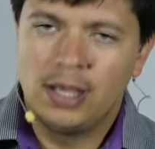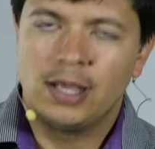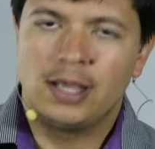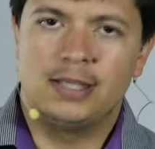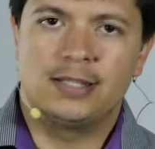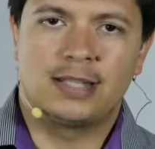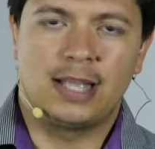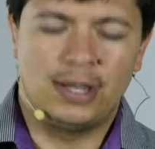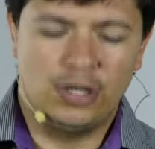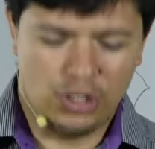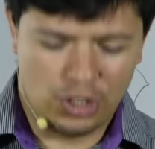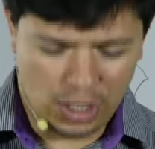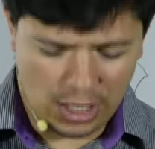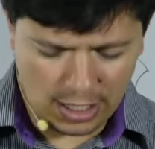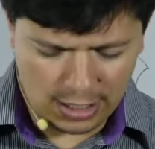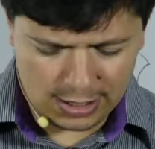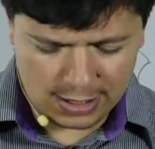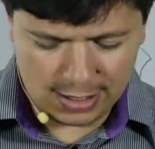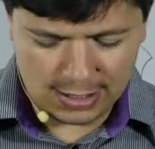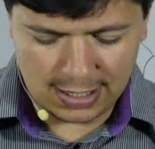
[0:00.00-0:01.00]
que está em
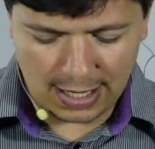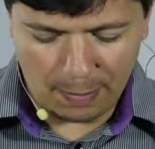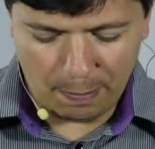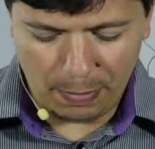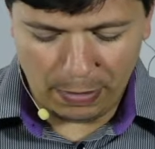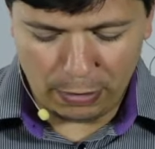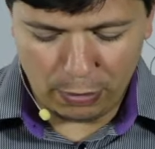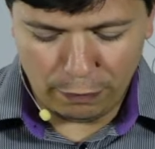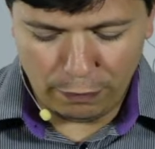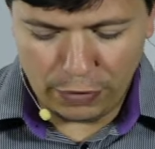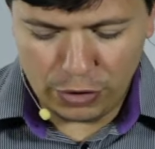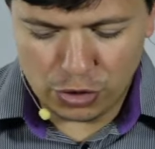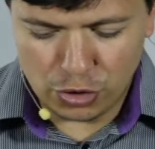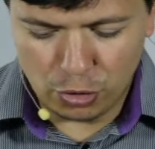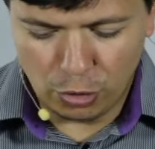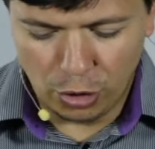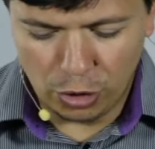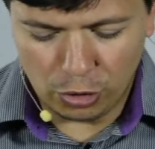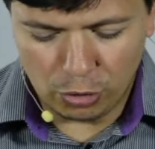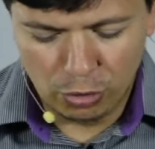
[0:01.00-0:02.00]
Gênesis capítulo
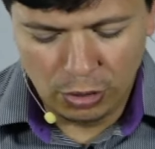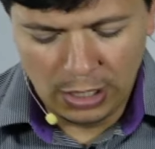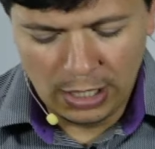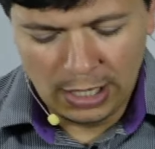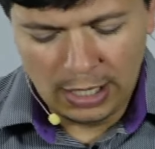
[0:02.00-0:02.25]
28.